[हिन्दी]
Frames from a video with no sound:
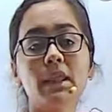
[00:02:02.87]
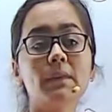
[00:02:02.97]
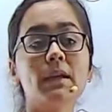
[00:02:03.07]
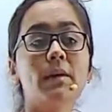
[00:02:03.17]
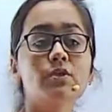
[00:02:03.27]

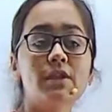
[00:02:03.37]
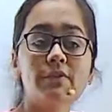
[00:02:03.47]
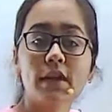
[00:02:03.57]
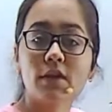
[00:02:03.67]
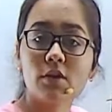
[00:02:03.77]
कि हम उसे
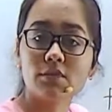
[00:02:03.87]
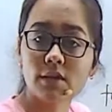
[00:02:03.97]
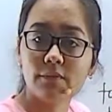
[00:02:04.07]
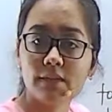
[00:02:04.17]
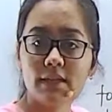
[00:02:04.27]
फैक्टर ऑफ
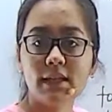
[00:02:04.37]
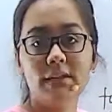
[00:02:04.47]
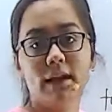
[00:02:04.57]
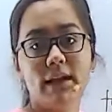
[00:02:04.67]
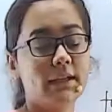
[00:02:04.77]
सेफ्टी से
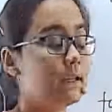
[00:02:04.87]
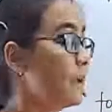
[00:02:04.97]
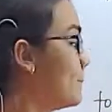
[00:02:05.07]
डिवाइड कर रहे हैं